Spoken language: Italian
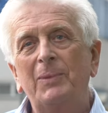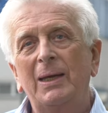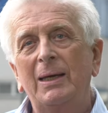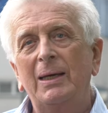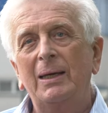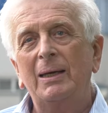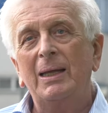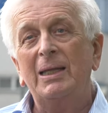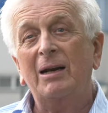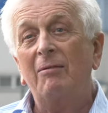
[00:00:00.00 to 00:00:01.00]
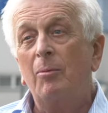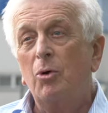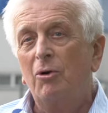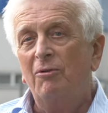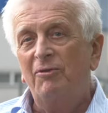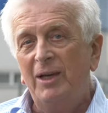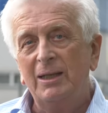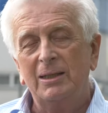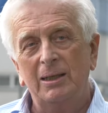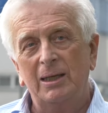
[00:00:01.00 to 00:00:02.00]
eh, ed eravamo
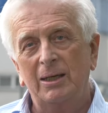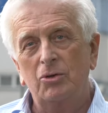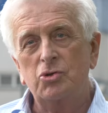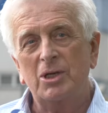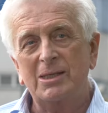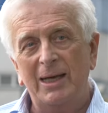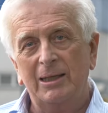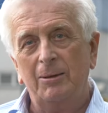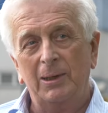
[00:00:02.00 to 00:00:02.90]
convinti della nostra scelta,